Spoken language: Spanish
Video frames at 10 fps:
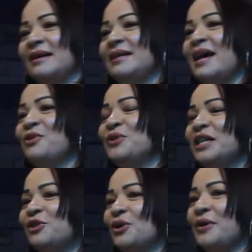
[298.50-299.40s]
Y hay una
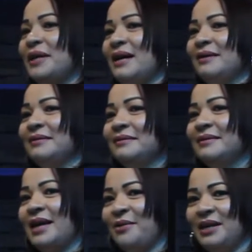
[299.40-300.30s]
historia
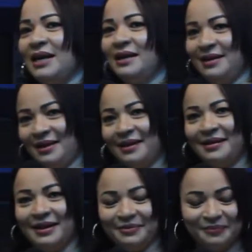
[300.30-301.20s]
que vi en
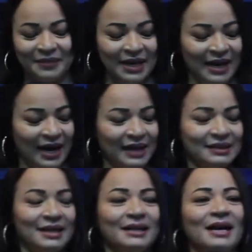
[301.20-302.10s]
internet
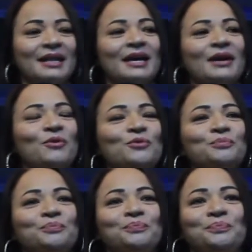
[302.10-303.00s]
acerca de
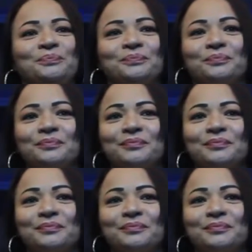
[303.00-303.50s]
un,